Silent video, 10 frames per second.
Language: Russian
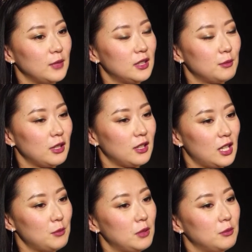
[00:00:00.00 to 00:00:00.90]
Эта
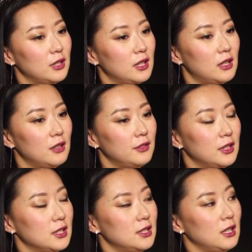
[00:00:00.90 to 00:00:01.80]
программа была
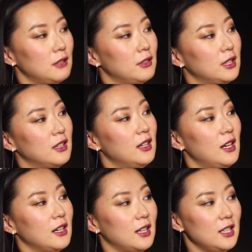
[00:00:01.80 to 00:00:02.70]
финансирована
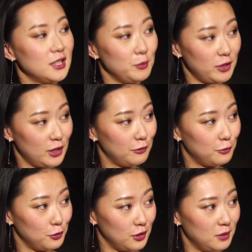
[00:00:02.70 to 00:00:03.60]
Корейским
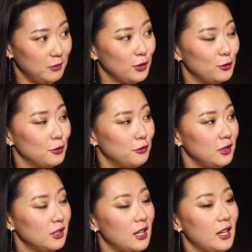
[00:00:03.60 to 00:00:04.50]
кинофондом
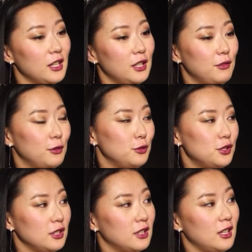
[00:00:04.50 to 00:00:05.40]
«Кофик» и
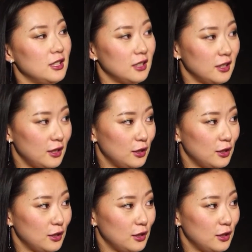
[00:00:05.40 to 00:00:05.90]
ведущей Корейской